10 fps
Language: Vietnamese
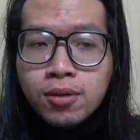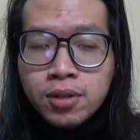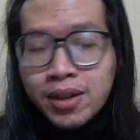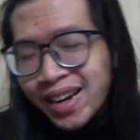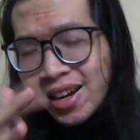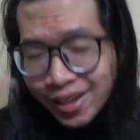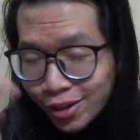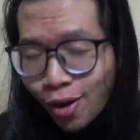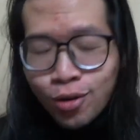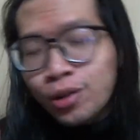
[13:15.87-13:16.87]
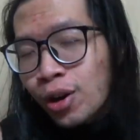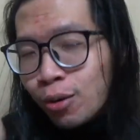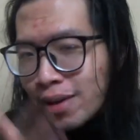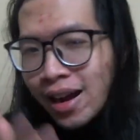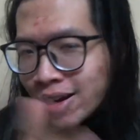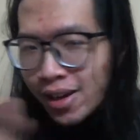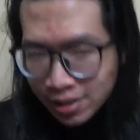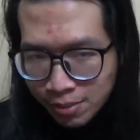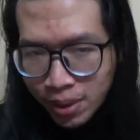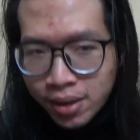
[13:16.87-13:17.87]
nhưng cái này thì nhỏ nên nó không đáng kể
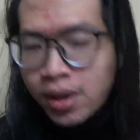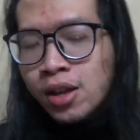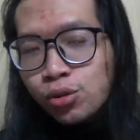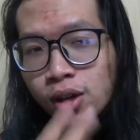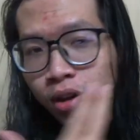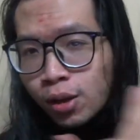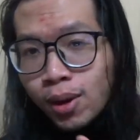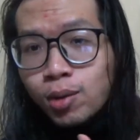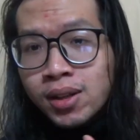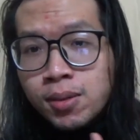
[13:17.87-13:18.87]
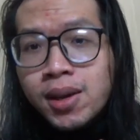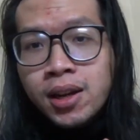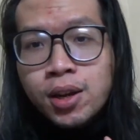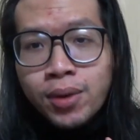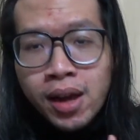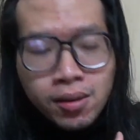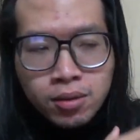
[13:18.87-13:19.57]
gì mấy chúng ta có thể hoàn toàn chấp nhận cái điều này